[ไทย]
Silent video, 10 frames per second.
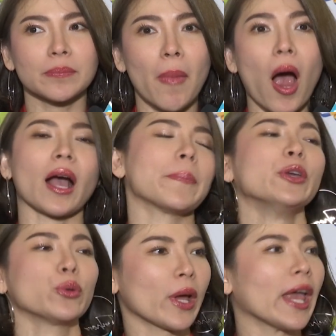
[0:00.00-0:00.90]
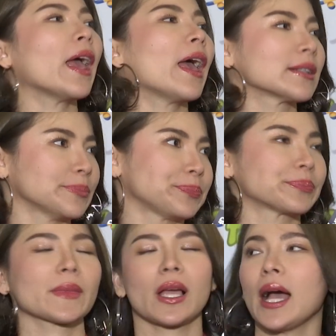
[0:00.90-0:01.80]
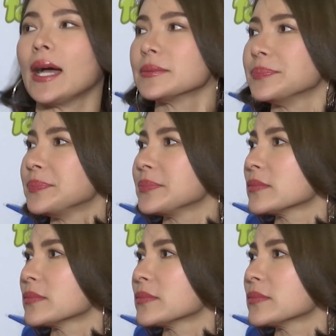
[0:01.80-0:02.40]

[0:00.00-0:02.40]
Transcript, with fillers: เหมาะกับผิวตัวเองเางคนะว่า